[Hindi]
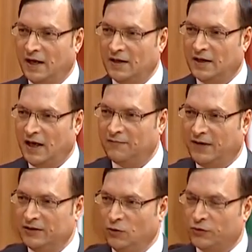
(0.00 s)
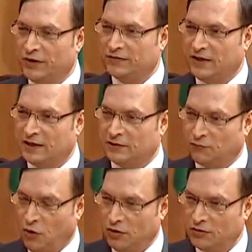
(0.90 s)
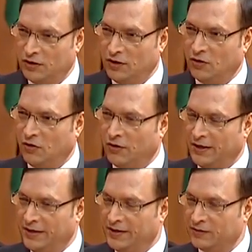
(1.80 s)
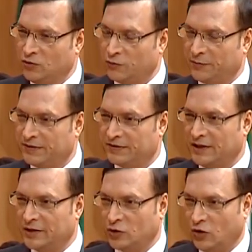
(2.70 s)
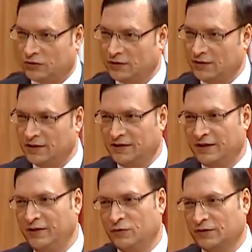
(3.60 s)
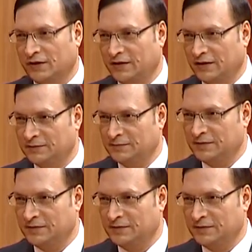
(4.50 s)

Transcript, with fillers: अलगावादियों के साथ वॉक और इंडियन गवर्नमेंट के साथ टॉक ये नहीं हो सकता